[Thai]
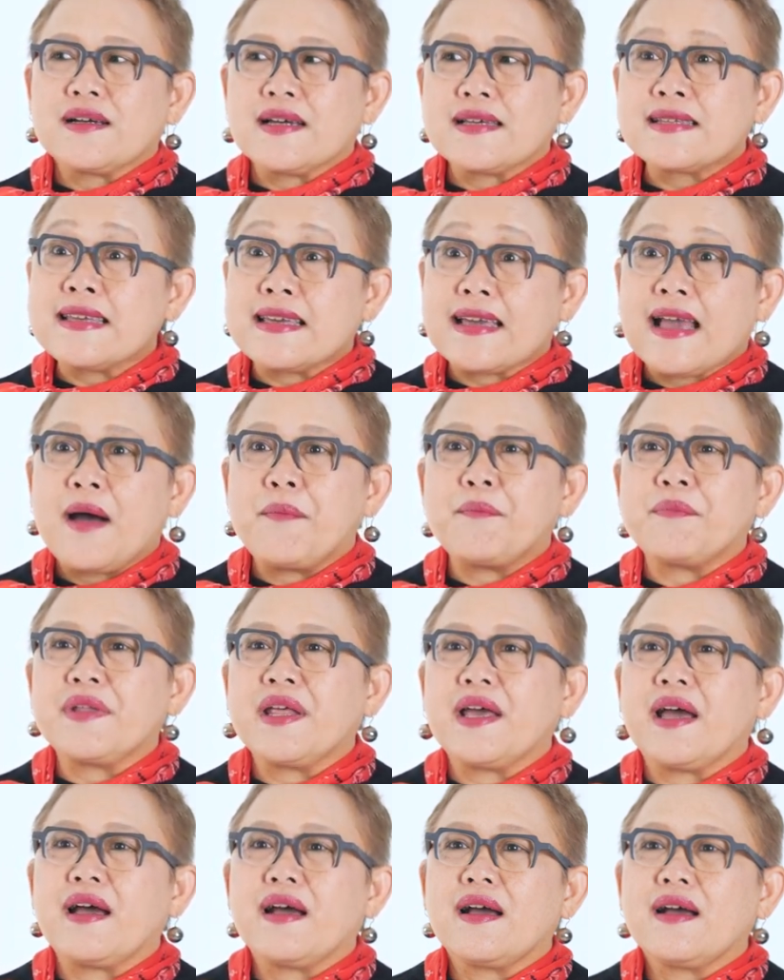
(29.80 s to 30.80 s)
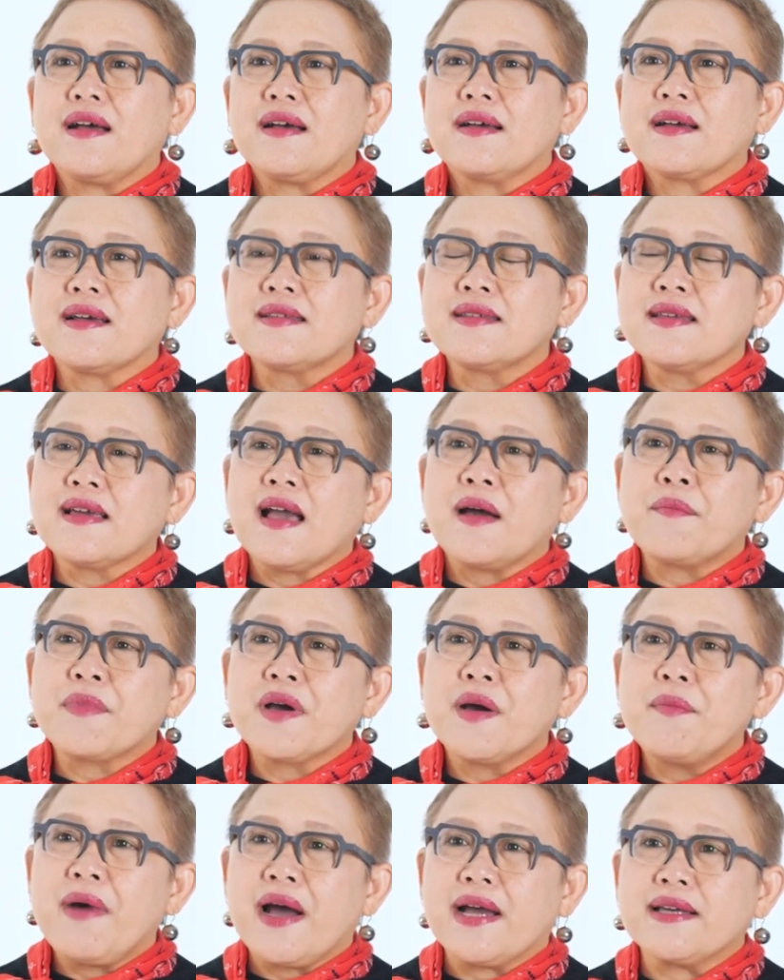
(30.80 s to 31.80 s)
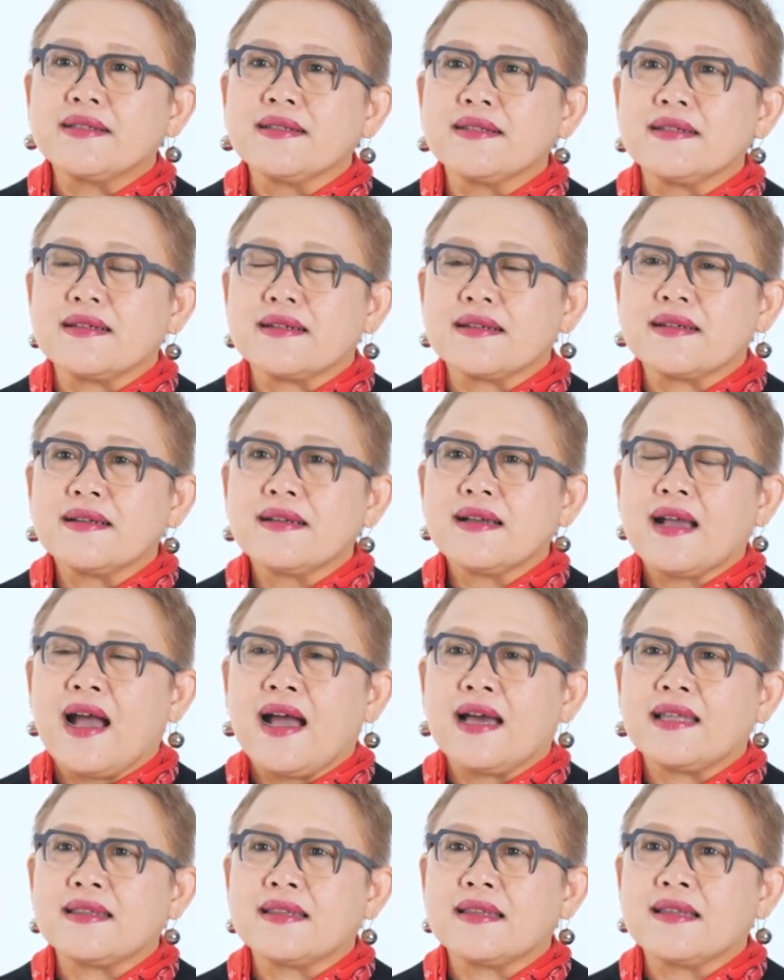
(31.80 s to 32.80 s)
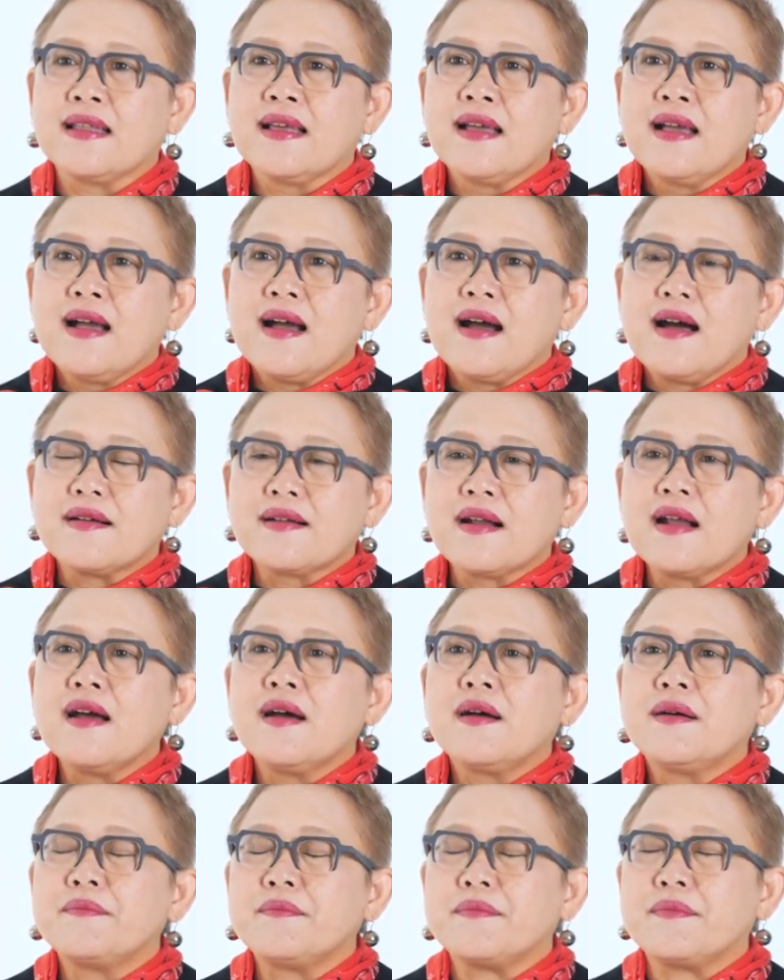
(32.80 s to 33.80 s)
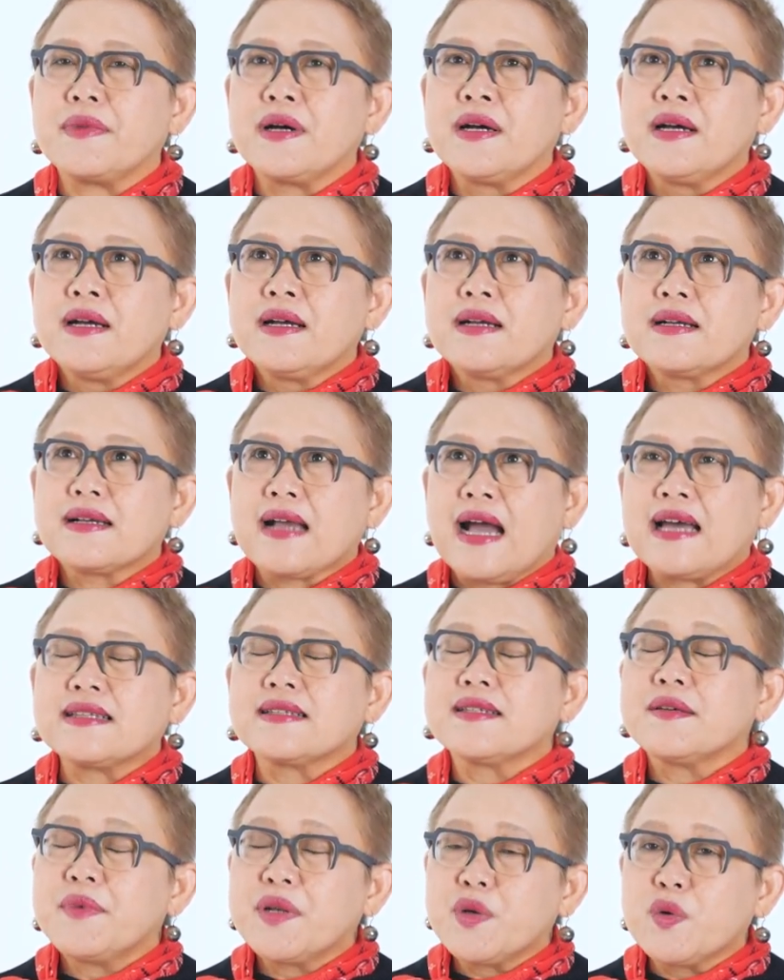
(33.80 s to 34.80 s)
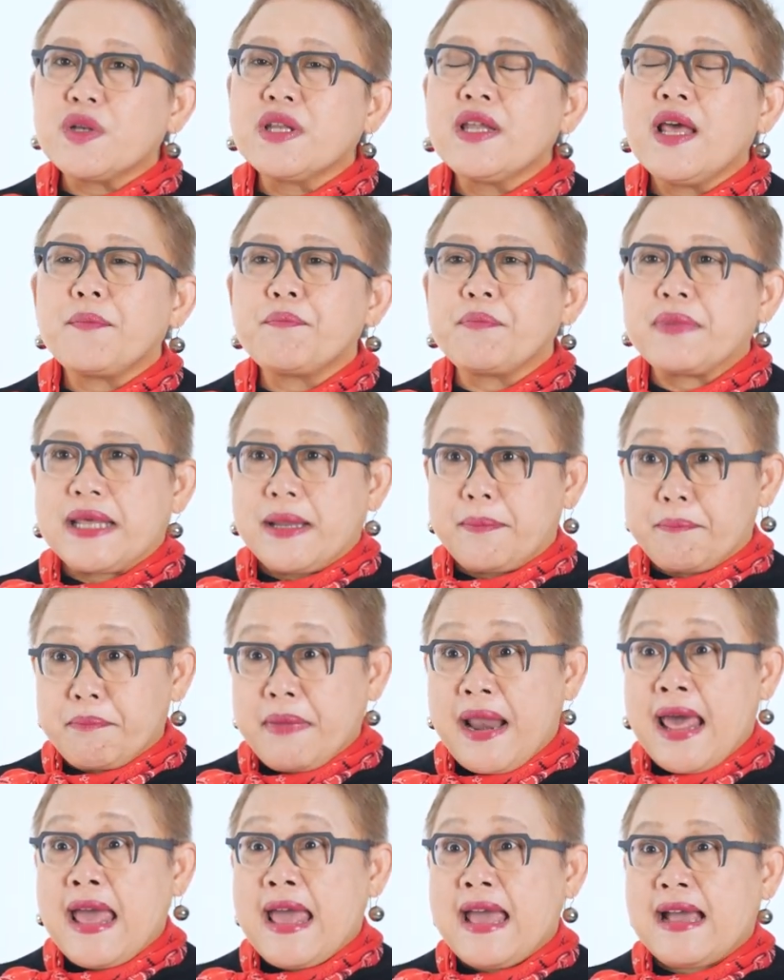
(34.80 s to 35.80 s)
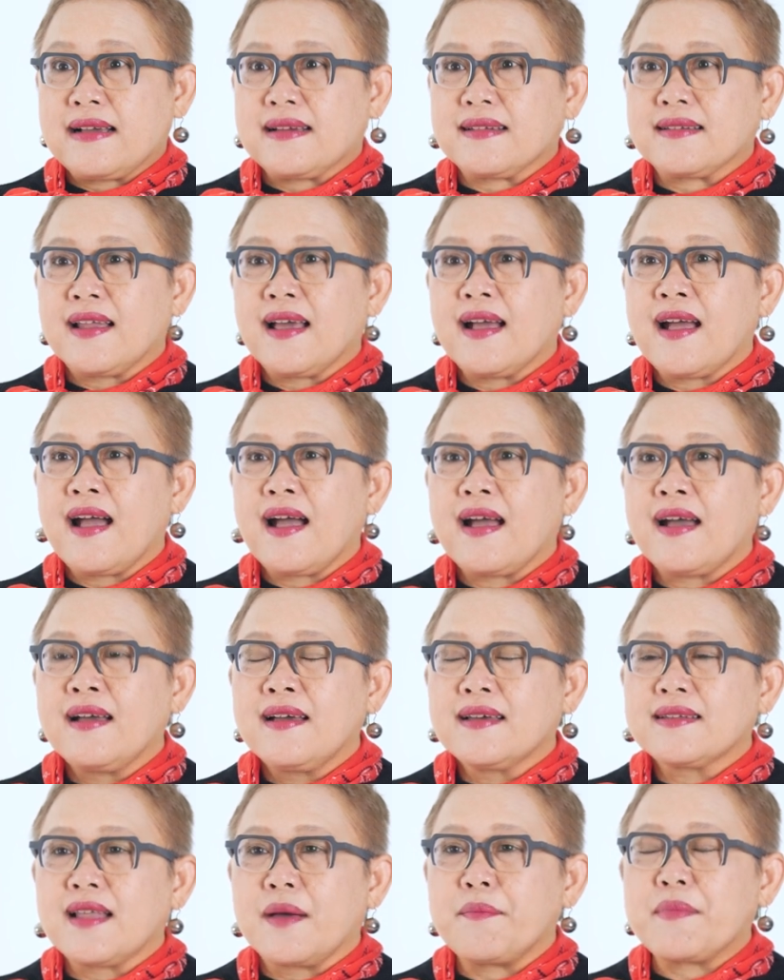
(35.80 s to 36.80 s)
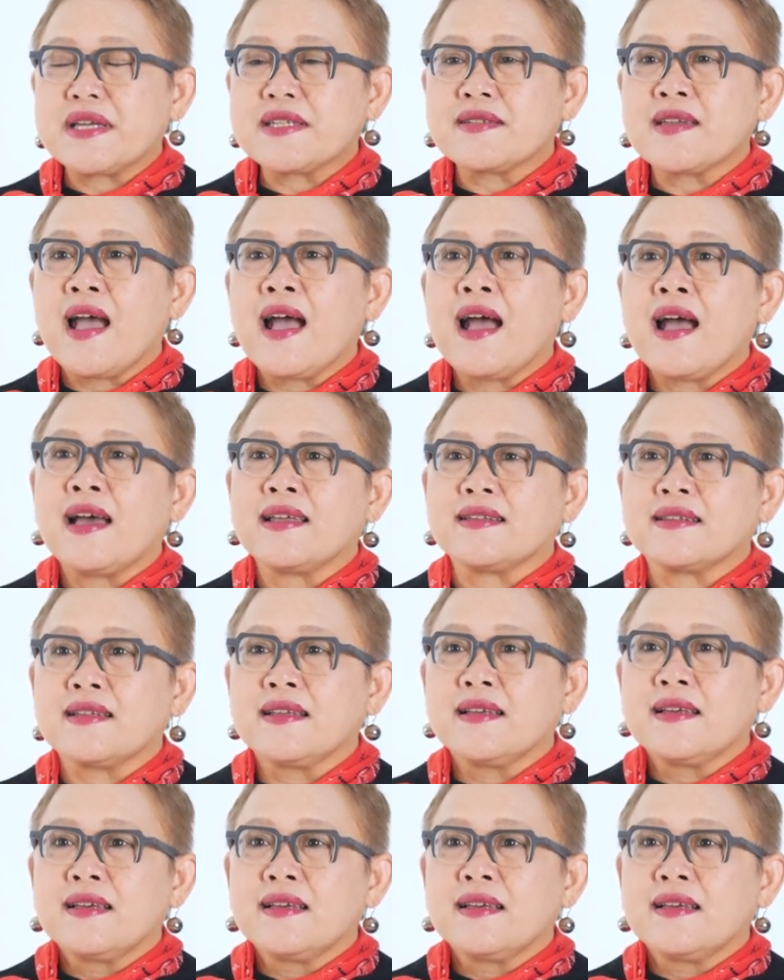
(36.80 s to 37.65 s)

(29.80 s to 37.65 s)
กสิกรรมเนี่ยกสิกรรมก็หมายถึงการเริ่มการที่มนุษย์เนี่ยเปลี่ยนแปลงนะคะธรรมชาติ